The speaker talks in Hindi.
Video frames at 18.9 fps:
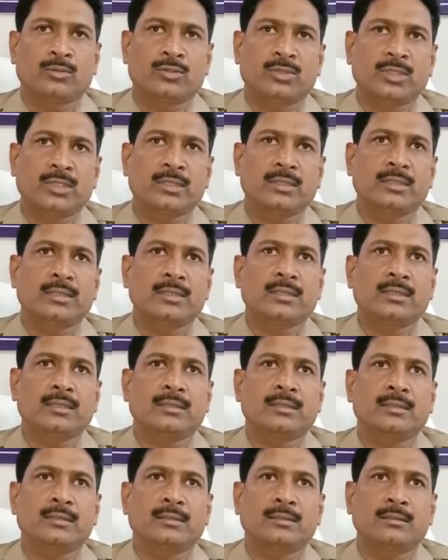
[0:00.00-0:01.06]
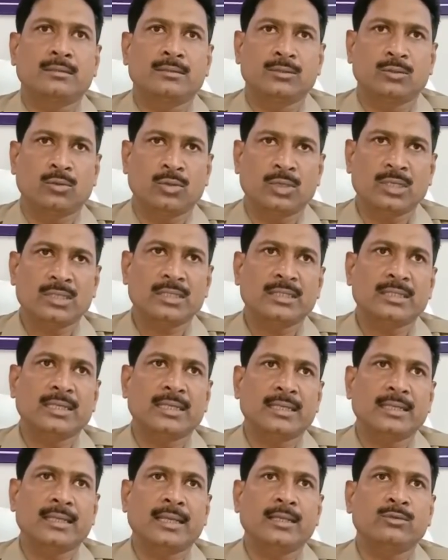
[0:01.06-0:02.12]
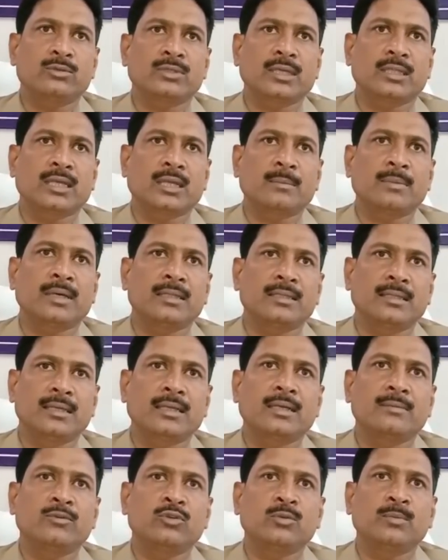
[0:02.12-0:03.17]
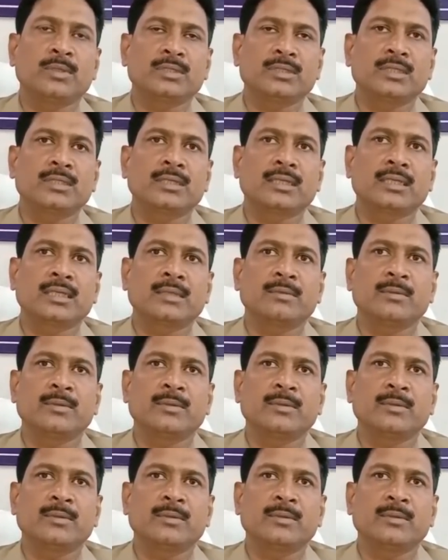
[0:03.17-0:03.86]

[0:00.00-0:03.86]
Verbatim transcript: उस दिन जो होटल से तहरीर आई उसके आधार पर हत्या का अभियोग पंचित करके